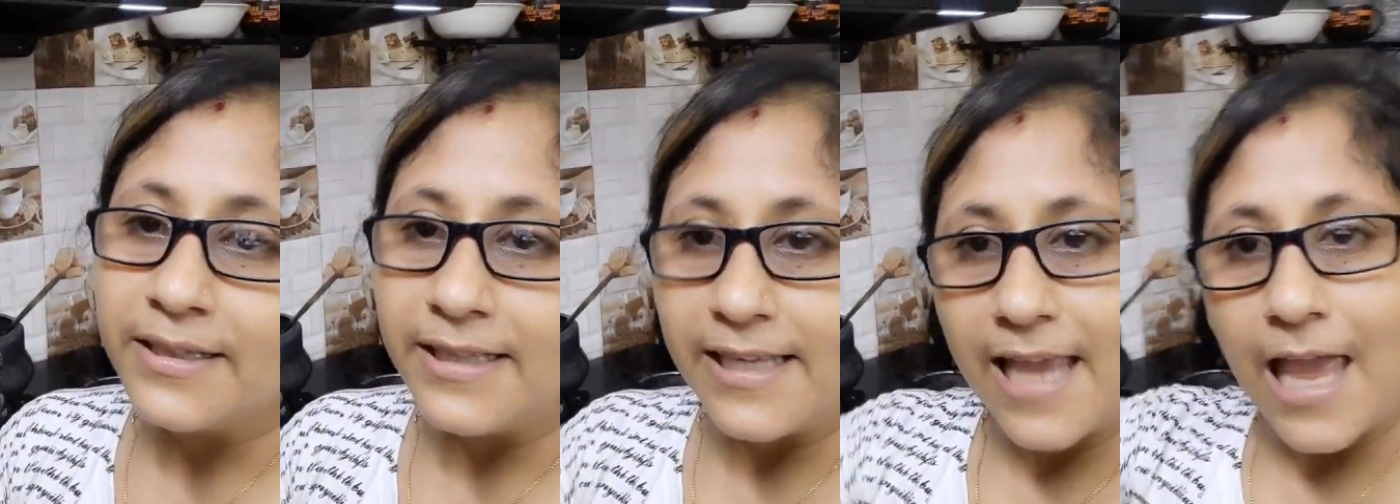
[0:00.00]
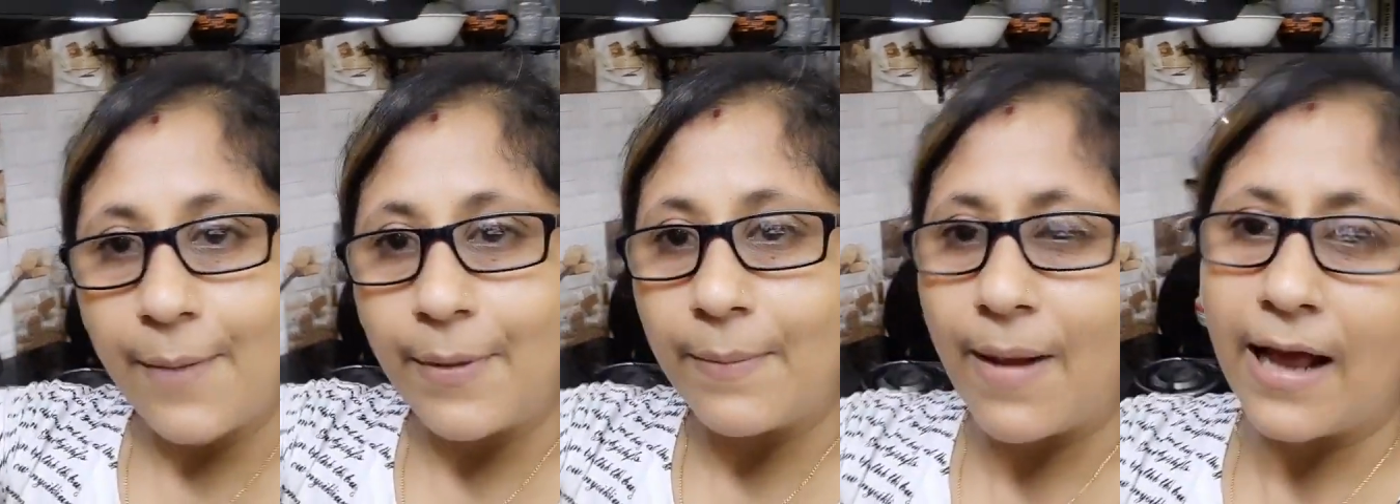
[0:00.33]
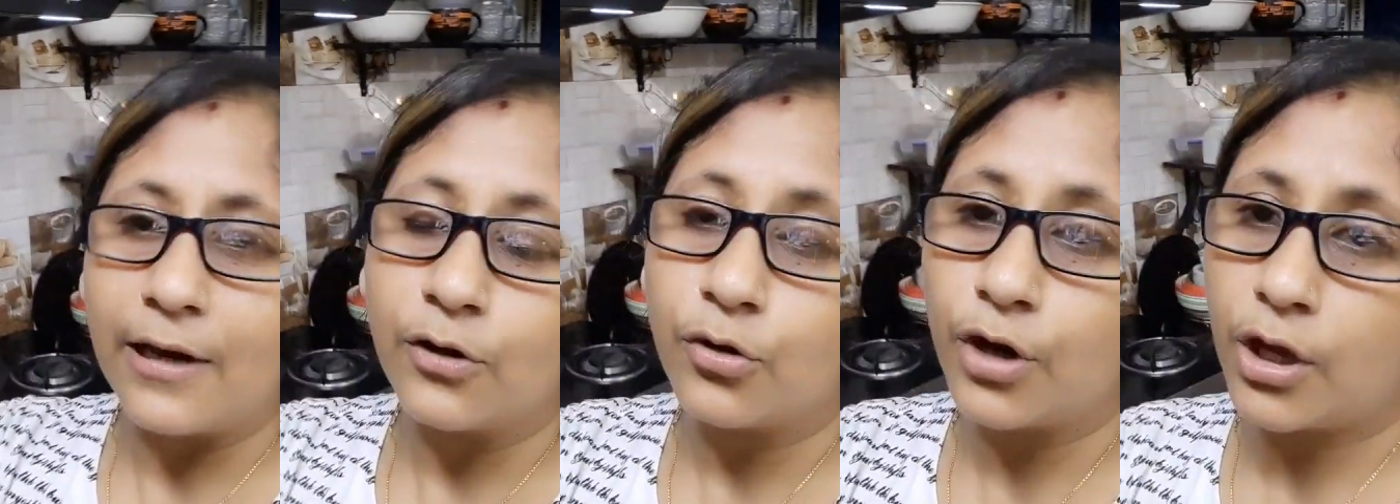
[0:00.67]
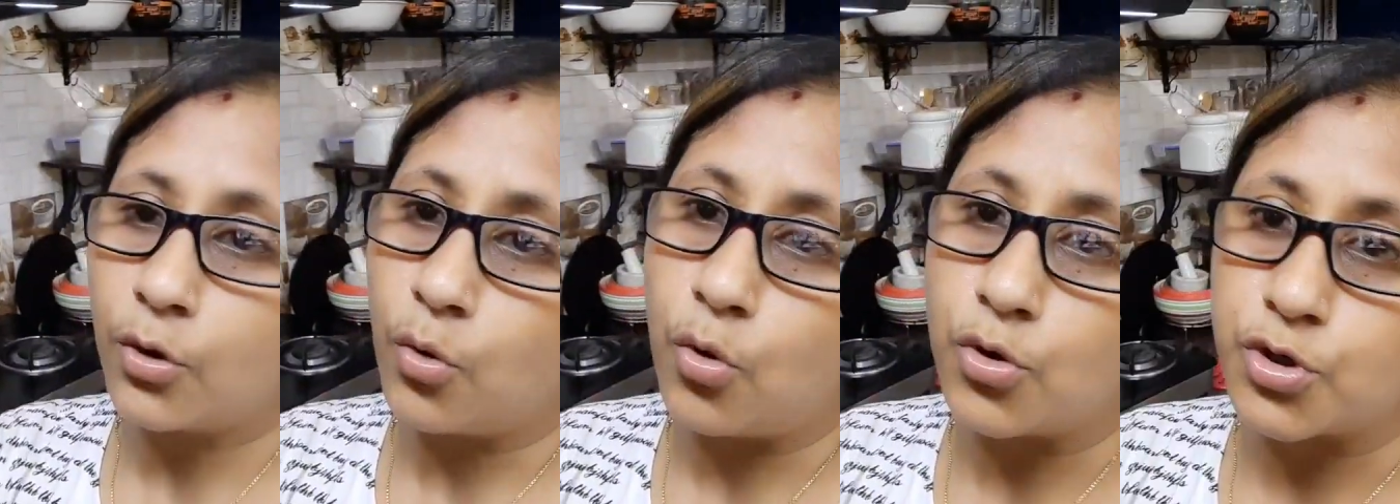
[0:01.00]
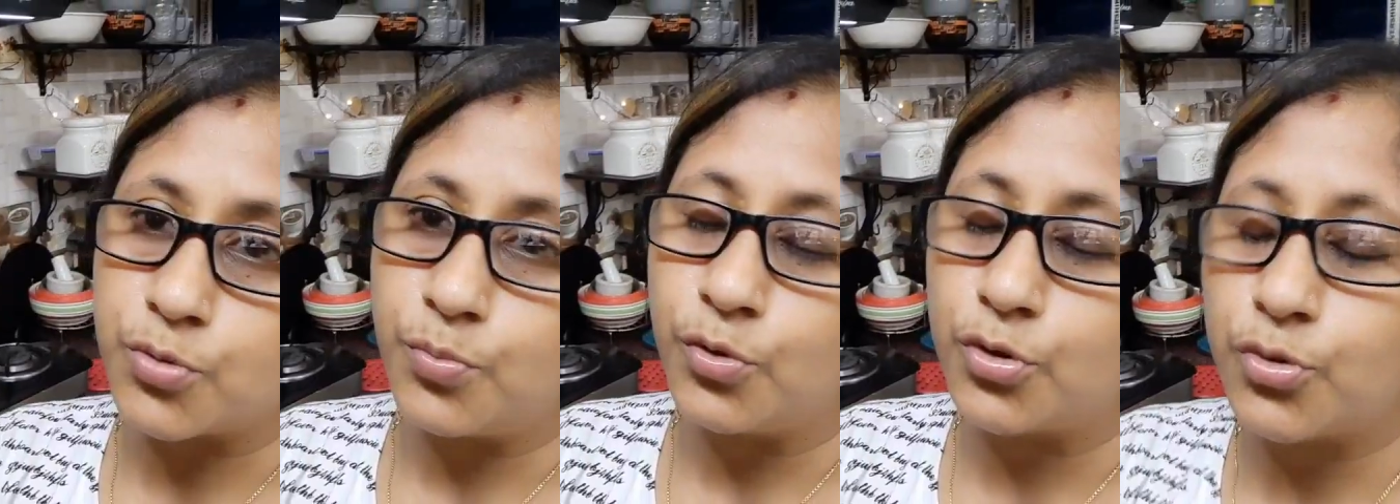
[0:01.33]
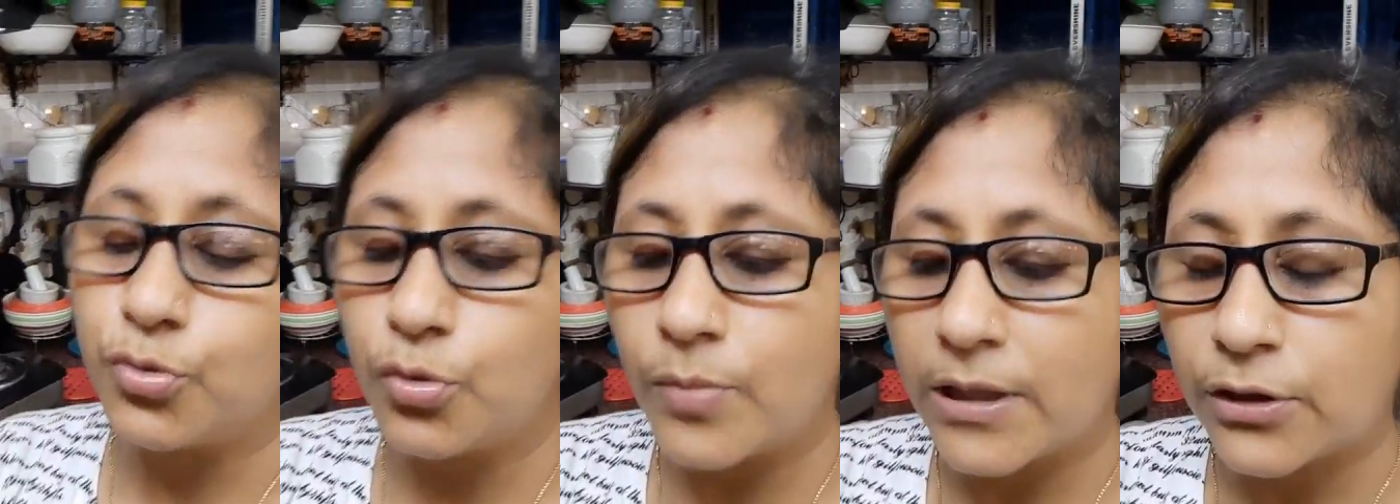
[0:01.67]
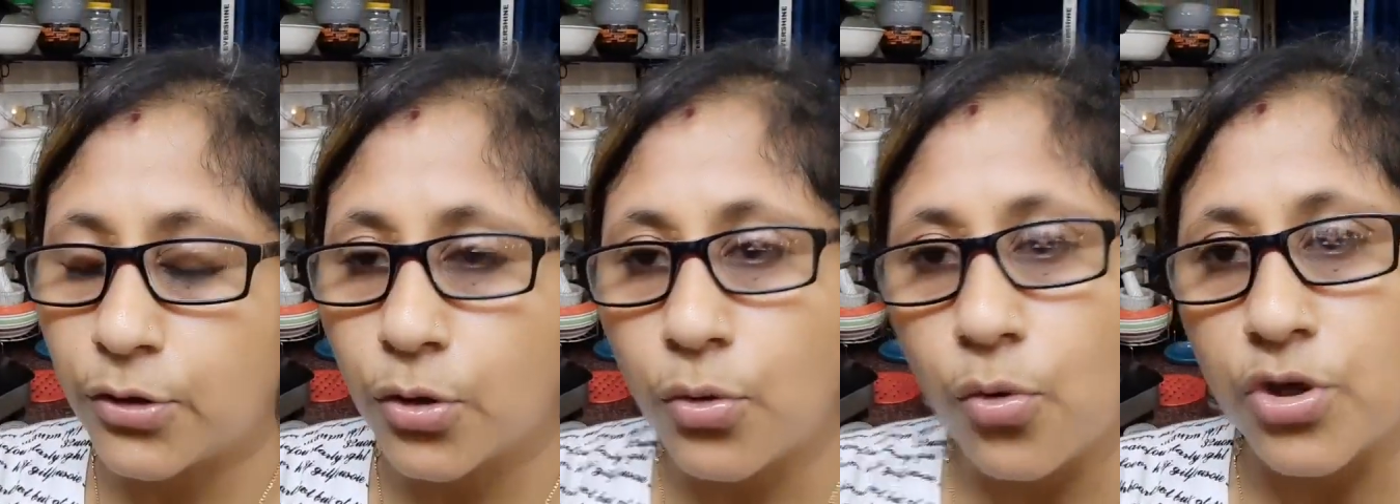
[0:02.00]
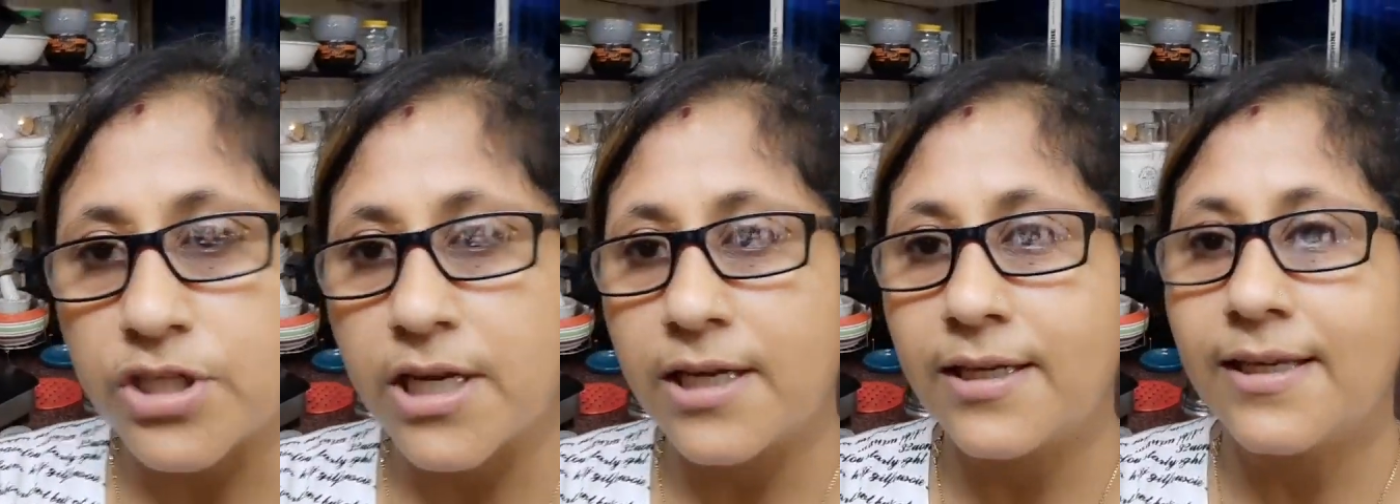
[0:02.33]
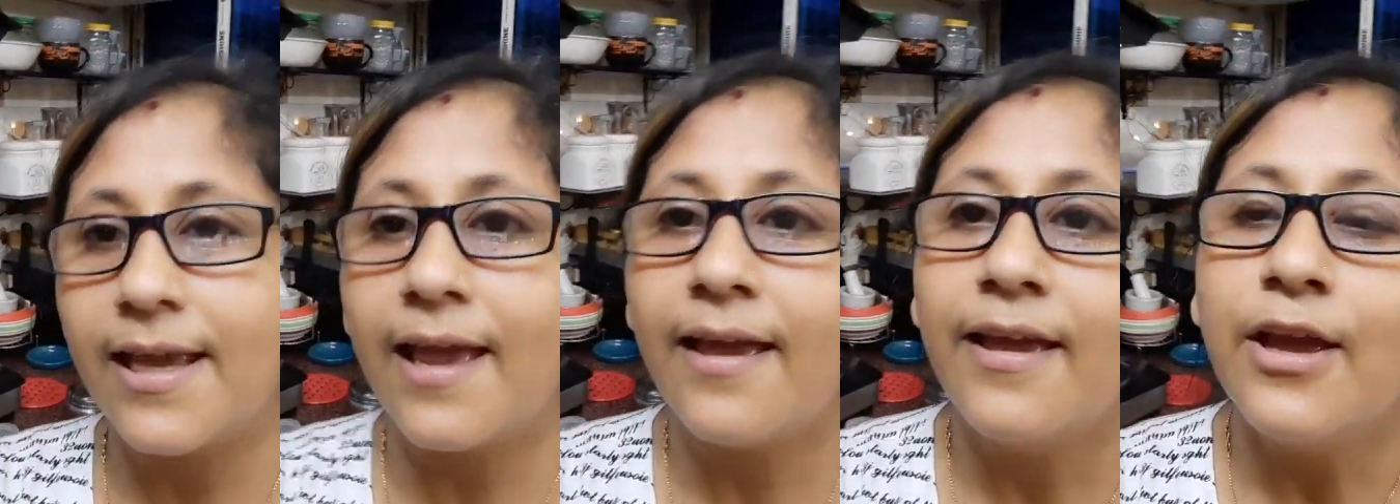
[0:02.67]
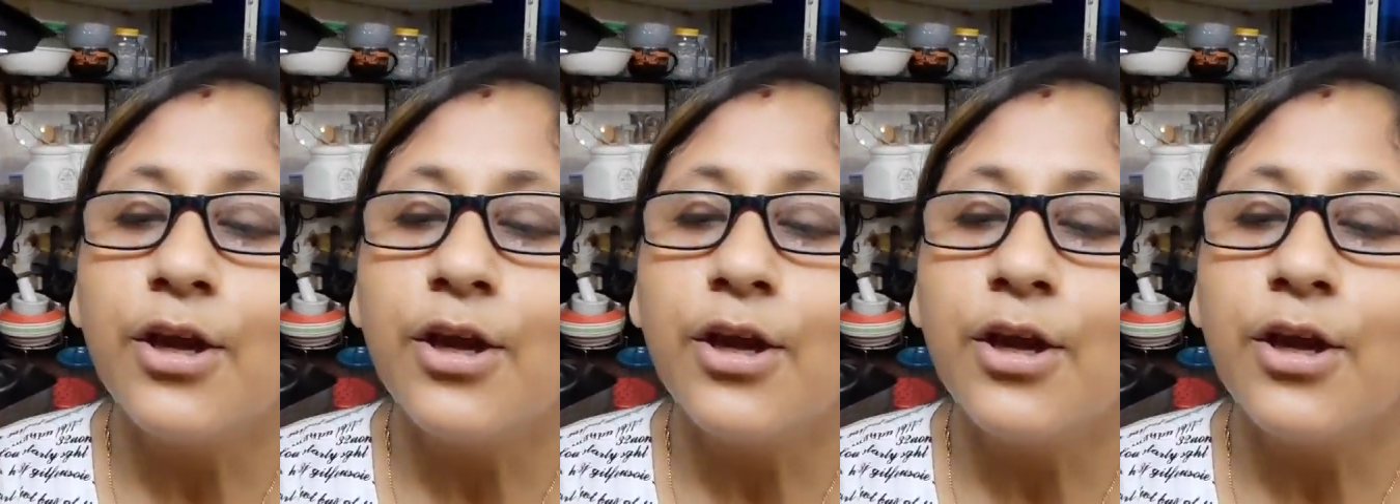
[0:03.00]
দিয়ে এবার ভালো করে কষবো শুধুমাত্র কষে নিয়ে